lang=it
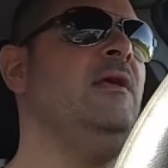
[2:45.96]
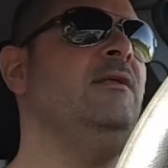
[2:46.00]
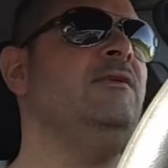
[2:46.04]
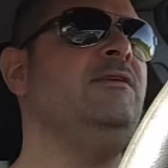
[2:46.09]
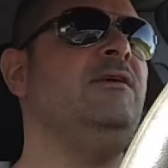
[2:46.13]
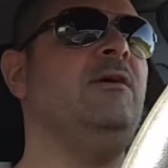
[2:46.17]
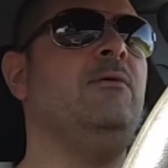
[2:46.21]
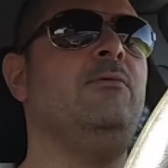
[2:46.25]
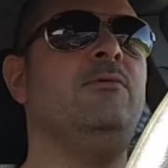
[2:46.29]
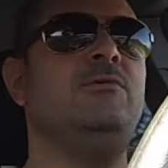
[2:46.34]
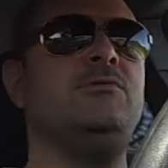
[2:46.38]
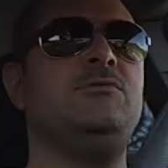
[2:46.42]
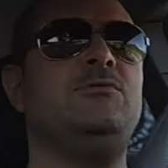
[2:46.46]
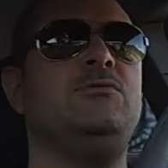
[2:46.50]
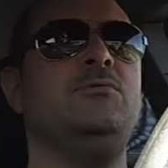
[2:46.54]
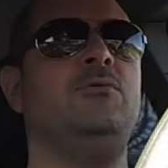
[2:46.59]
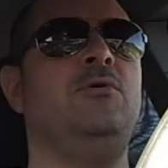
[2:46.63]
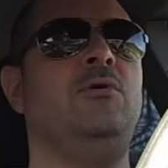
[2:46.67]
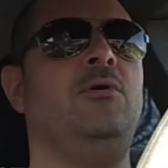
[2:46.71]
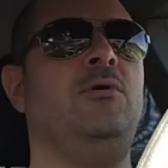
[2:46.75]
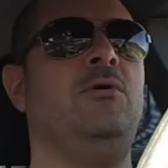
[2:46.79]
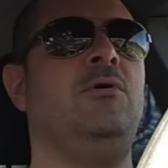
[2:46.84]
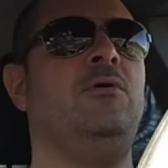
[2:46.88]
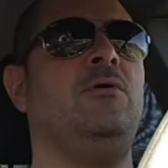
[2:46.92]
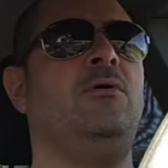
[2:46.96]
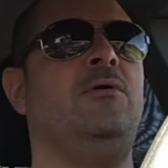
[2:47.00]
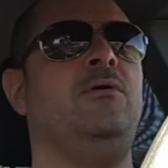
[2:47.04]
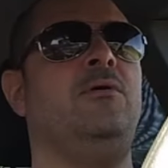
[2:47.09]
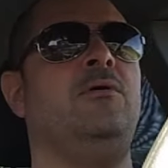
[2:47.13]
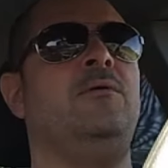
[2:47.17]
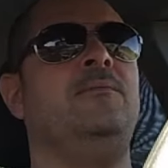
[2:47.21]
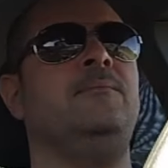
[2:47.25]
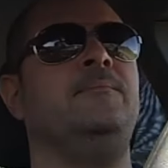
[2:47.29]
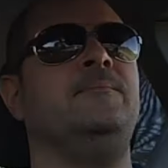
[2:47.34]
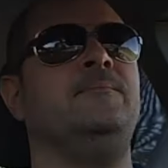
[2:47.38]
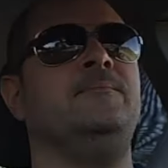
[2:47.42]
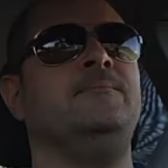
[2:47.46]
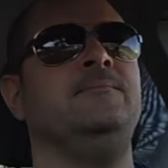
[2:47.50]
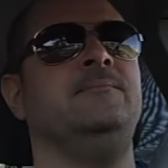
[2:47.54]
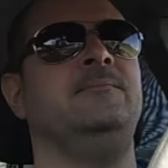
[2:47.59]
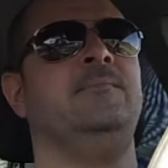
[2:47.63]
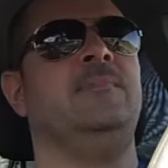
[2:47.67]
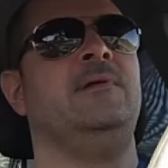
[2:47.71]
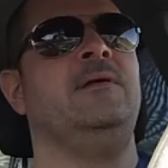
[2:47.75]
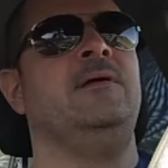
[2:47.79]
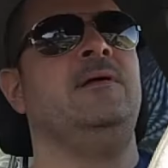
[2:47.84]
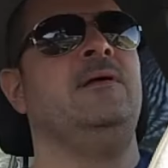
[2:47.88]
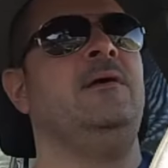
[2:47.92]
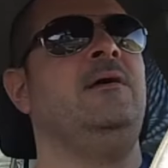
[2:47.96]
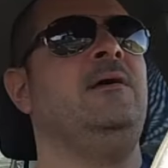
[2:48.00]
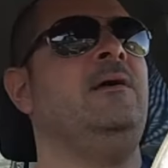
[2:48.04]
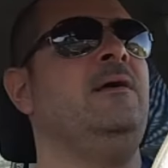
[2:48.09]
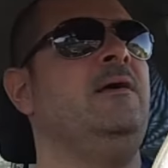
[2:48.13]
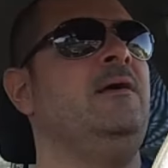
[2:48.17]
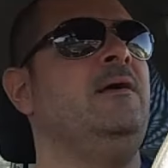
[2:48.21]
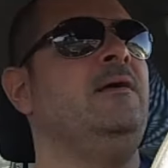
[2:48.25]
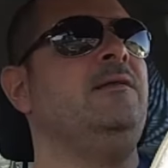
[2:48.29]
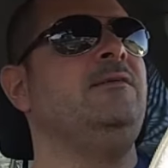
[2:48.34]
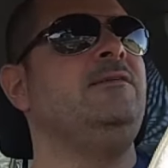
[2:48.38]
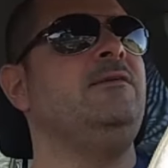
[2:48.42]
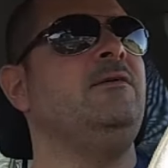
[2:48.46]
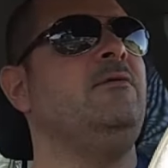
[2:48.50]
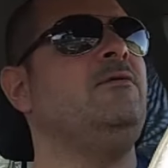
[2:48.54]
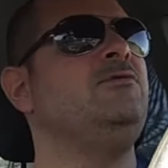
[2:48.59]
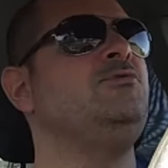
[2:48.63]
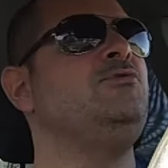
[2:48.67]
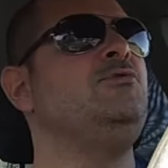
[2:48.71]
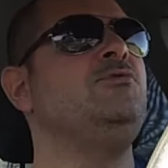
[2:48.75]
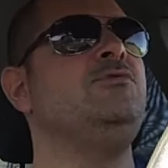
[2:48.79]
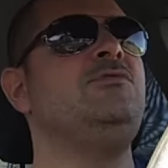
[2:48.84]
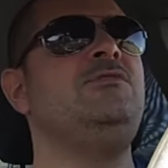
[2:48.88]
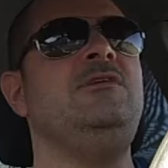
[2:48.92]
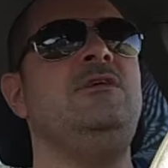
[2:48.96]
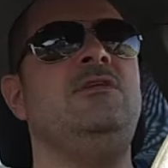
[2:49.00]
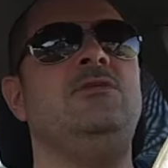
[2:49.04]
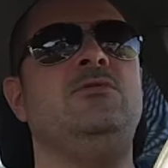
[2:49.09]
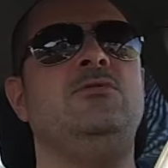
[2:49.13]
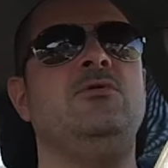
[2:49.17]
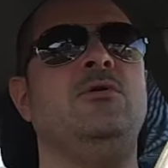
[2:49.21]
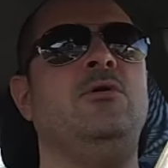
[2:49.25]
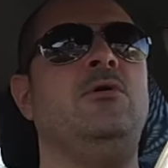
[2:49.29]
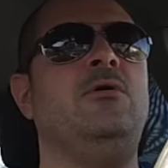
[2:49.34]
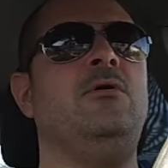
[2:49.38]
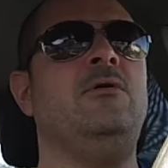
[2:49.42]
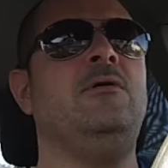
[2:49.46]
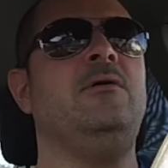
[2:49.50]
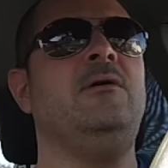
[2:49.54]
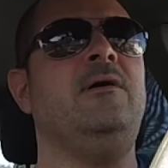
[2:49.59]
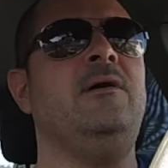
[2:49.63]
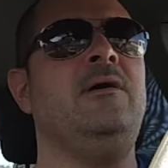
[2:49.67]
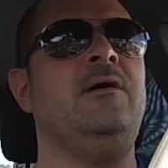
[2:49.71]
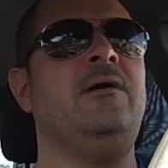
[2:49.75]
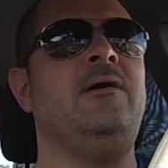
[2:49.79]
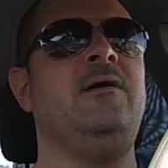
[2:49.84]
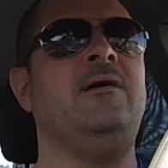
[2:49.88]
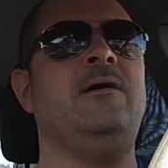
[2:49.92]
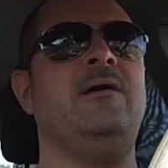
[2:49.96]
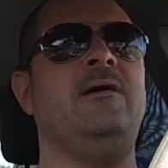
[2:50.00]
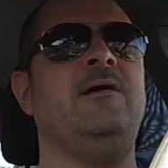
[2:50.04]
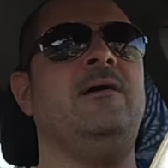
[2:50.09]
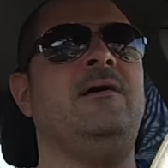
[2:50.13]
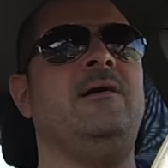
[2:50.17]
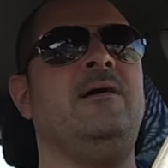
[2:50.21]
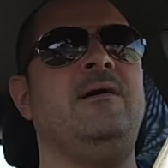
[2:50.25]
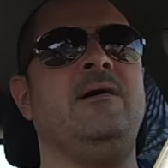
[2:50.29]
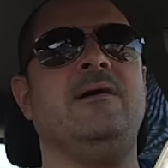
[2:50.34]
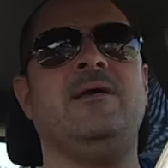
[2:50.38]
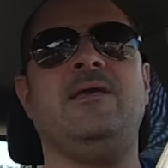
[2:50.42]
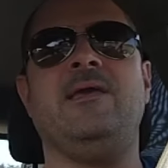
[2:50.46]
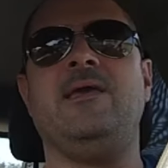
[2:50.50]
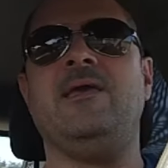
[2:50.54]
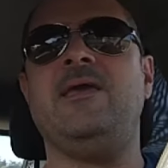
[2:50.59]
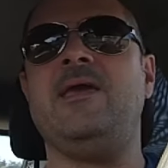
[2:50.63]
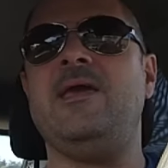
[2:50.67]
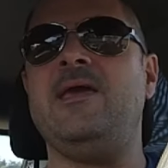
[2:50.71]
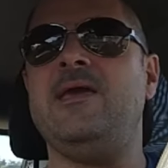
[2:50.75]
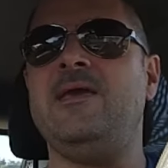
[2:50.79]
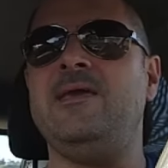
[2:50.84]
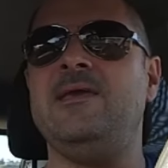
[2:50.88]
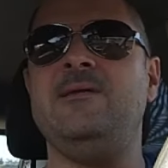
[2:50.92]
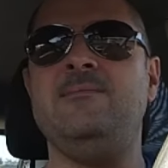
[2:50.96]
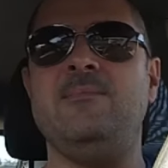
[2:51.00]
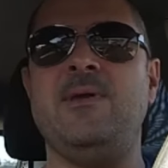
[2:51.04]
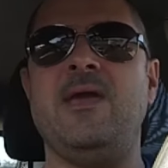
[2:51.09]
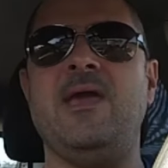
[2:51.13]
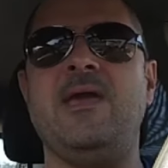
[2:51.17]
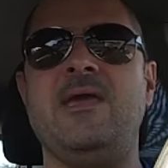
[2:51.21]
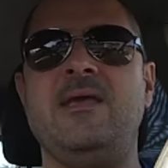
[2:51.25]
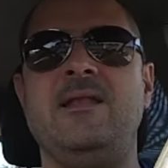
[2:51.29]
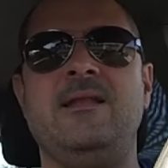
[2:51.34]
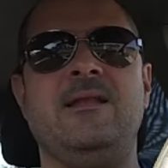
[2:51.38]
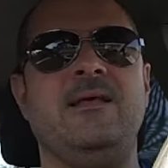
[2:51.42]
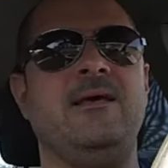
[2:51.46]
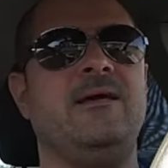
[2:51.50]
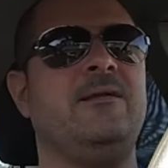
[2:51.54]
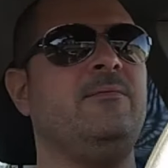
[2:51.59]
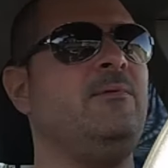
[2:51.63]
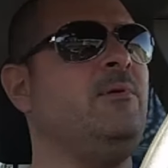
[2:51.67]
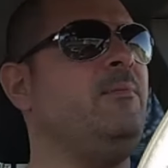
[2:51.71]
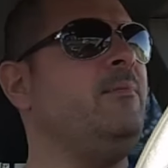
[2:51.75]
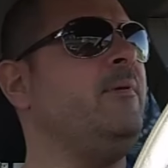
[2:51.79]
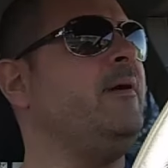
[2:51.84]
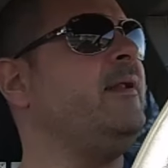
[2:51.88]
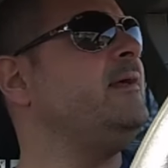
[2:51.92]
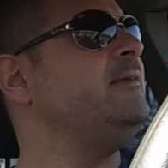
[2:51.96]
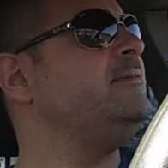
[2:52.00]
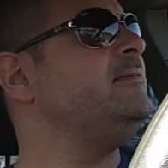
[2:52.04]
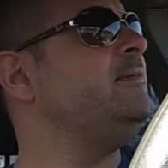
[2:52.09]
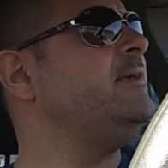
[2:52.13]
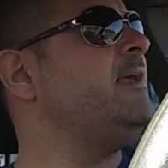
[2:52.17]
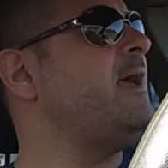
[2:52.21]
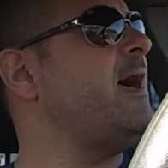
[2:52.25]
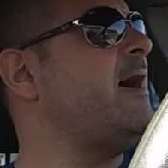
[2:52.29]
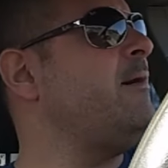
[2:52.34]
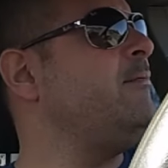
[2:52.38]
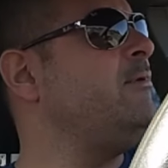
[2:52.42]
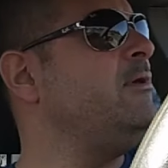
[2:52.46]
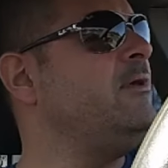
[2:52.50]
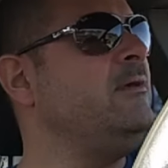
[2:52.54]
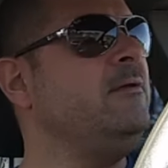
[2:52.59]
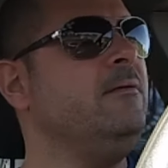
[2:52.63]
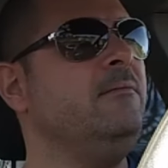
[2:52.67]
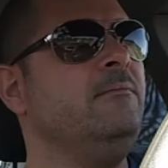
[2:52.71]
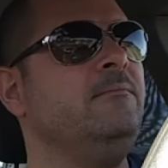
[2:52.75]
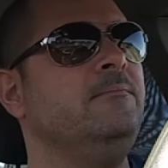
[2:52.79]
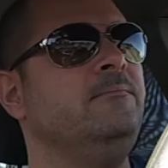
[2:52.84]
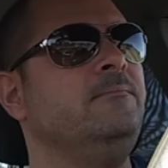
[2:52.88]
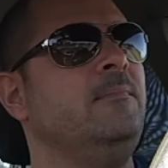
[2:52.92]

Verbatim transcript: c'è questo mm, c'è questo sito eh, K-Mailer mi pare che si chiami